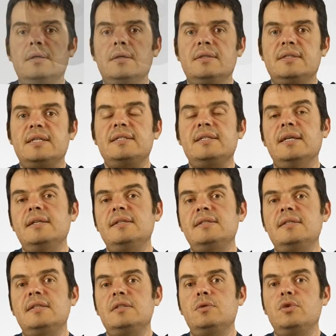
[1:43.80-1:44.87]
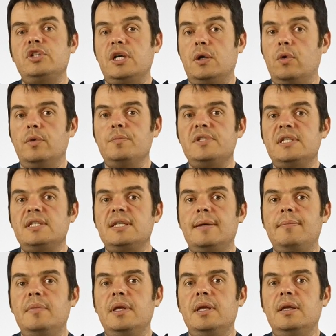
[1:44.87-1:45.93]
Cette série 6 de chaque Shaquarium
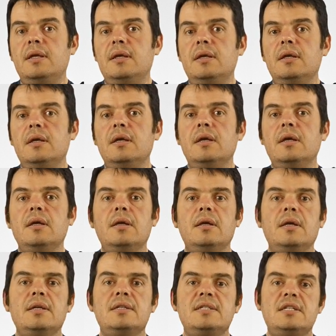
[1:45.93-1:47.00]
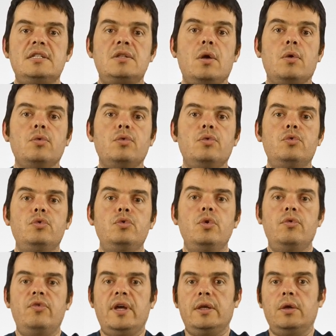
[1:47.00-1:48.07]
System existe en
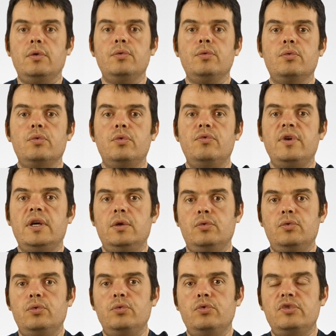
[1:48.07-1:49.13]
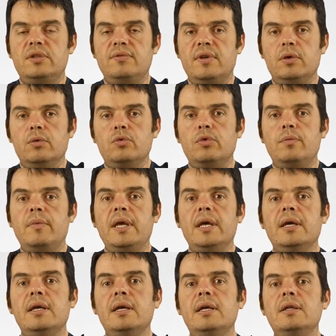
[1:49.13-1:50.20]
deux variantes, donc une variante eau douce et une variante eau de
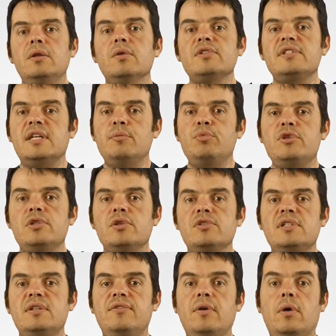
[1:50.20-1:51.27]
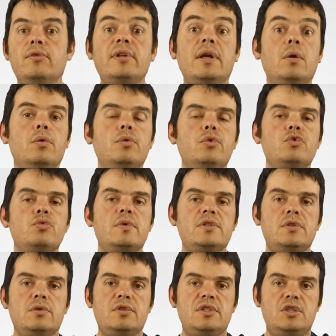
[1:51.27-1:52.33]
mer, et dans cinq puissances différentes allant de
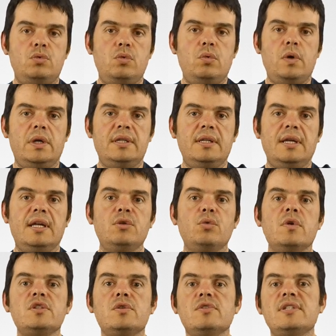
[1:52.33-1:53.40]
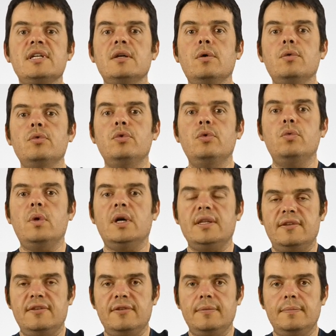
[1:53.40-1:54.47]
78 watts à 352
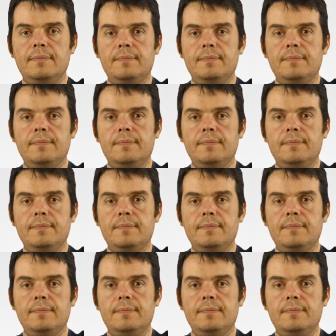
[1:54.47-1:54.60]
watts.